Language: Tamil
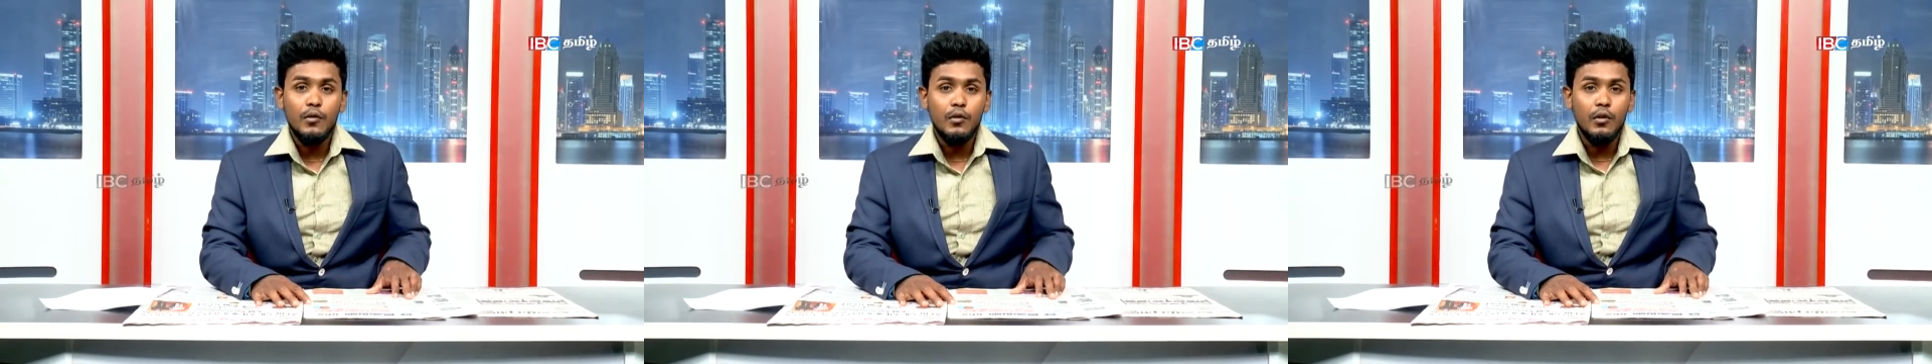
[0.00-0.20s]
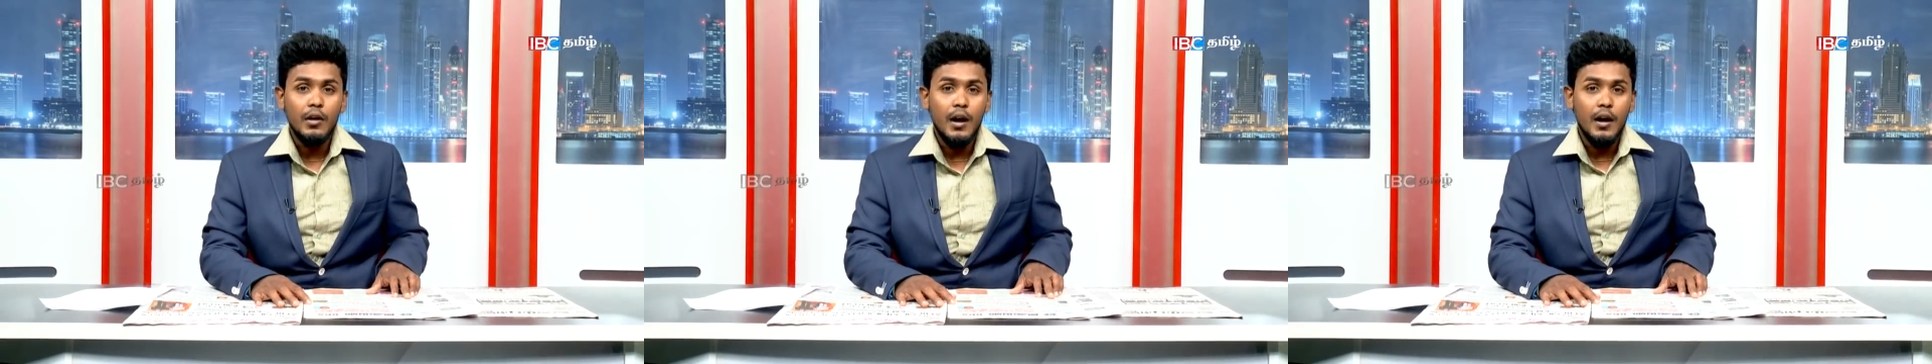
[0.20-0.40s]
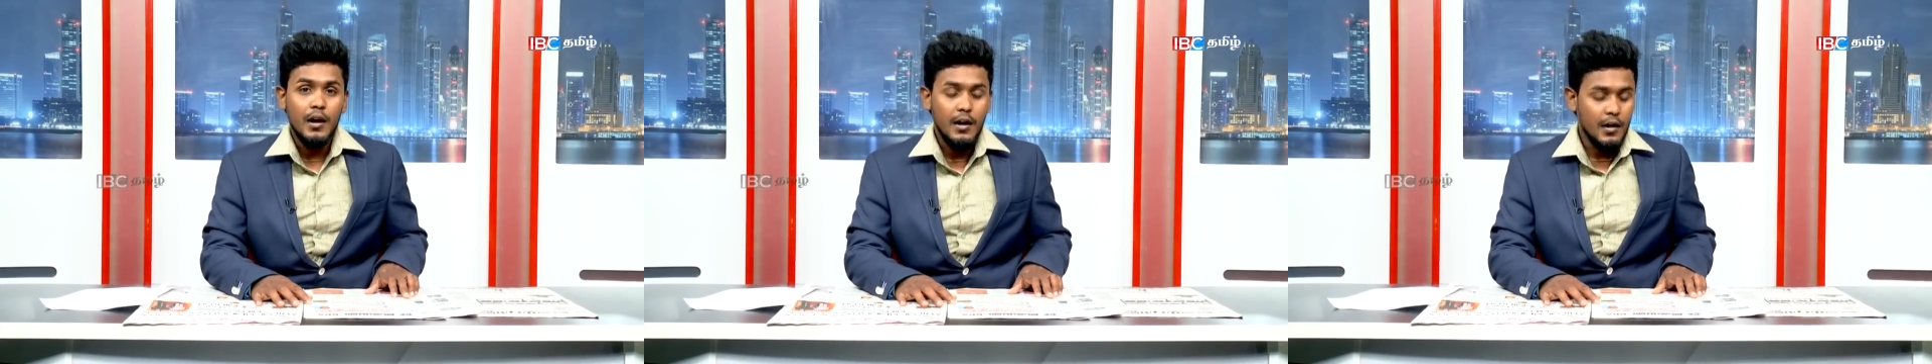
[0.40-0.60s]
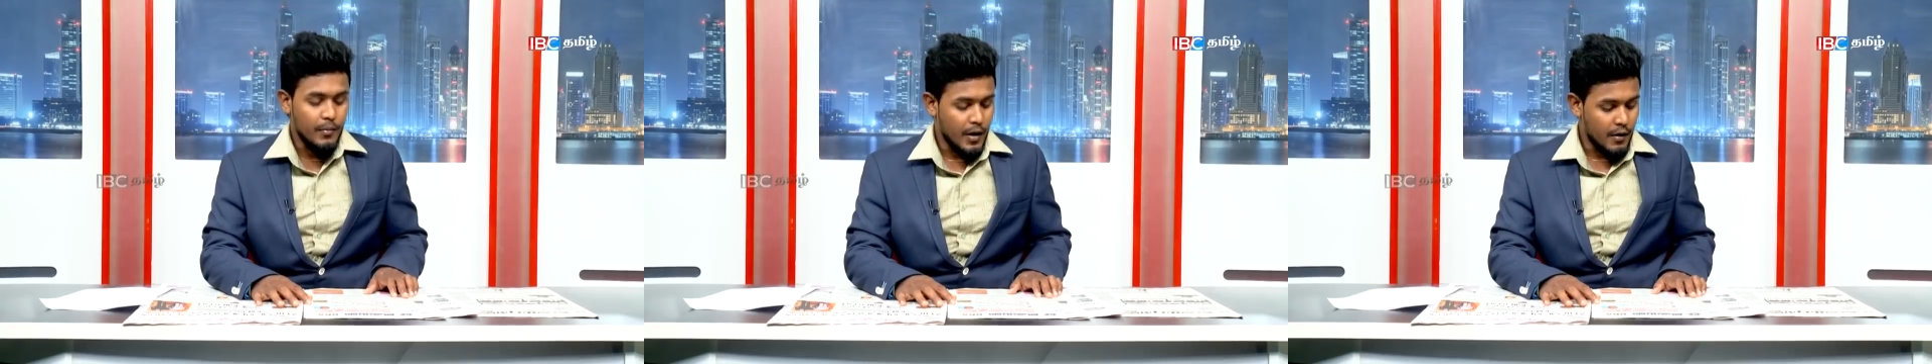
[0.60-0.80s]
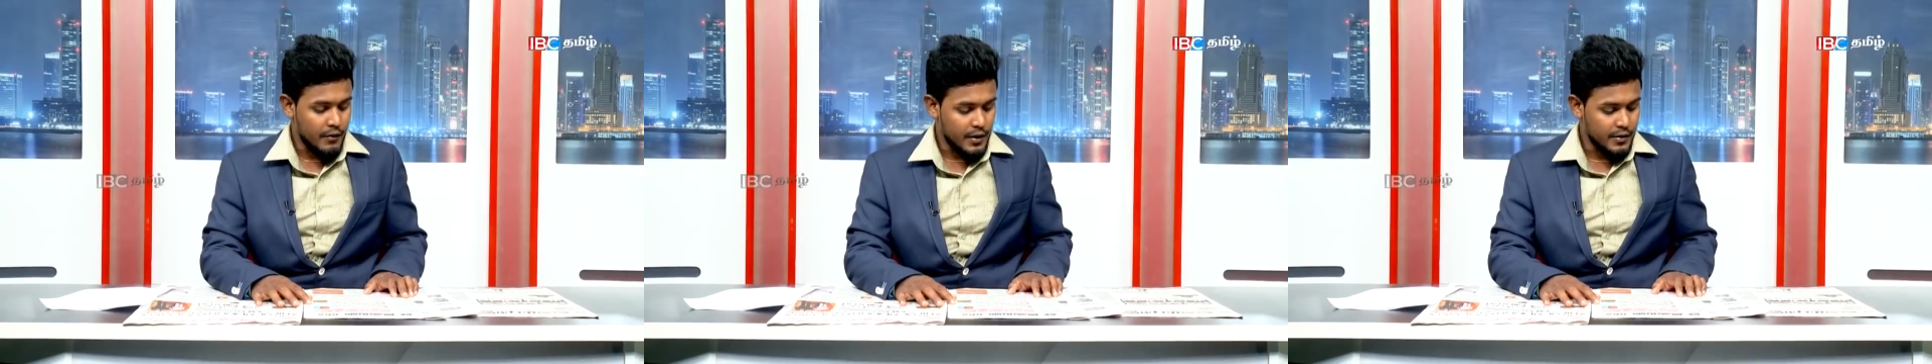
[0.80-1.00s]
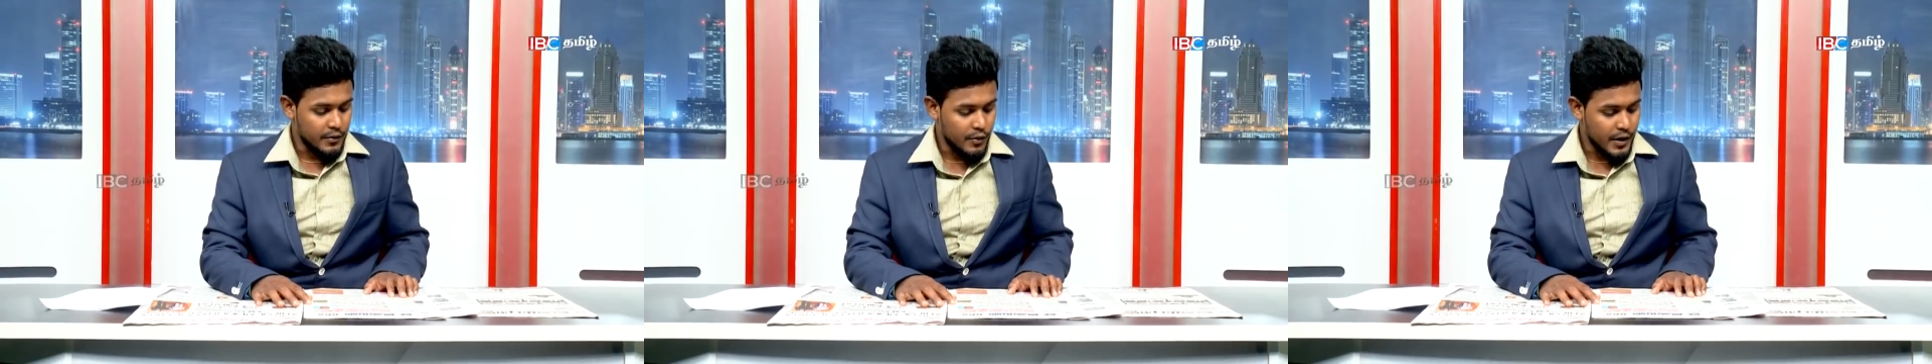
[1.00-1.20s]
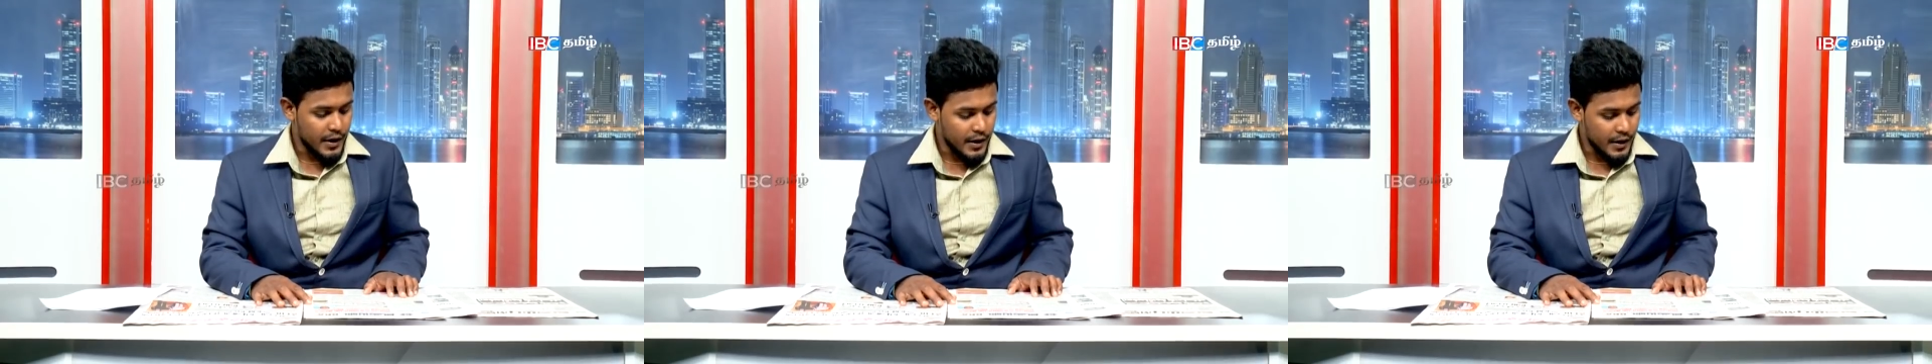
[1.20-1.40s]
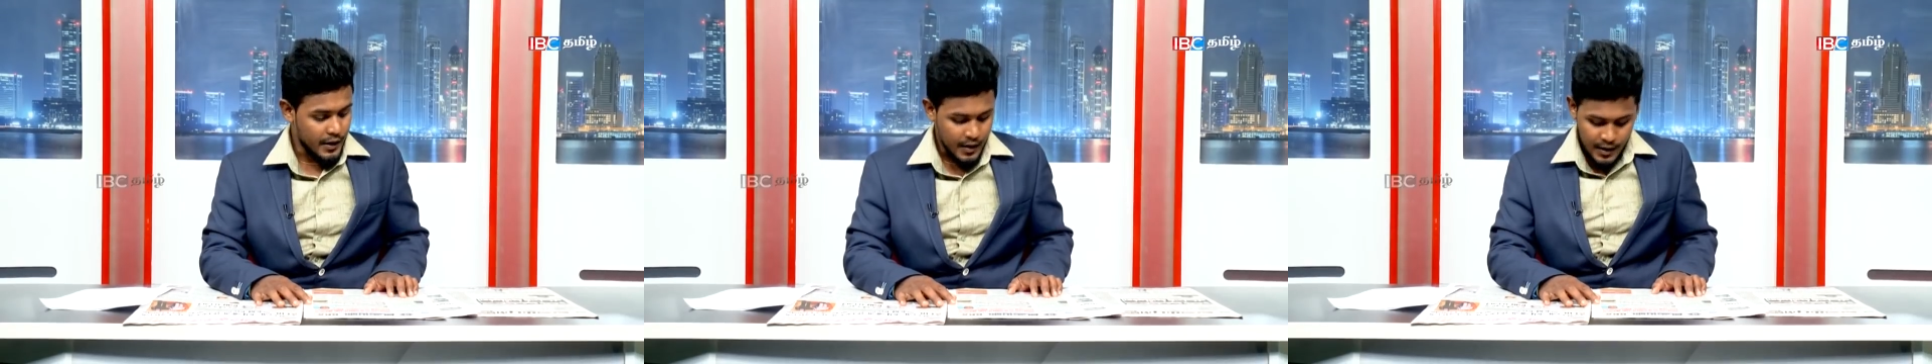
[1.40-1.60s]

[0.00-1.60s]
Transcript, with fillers: குருநாகல் மாவட்டத்தினுடைய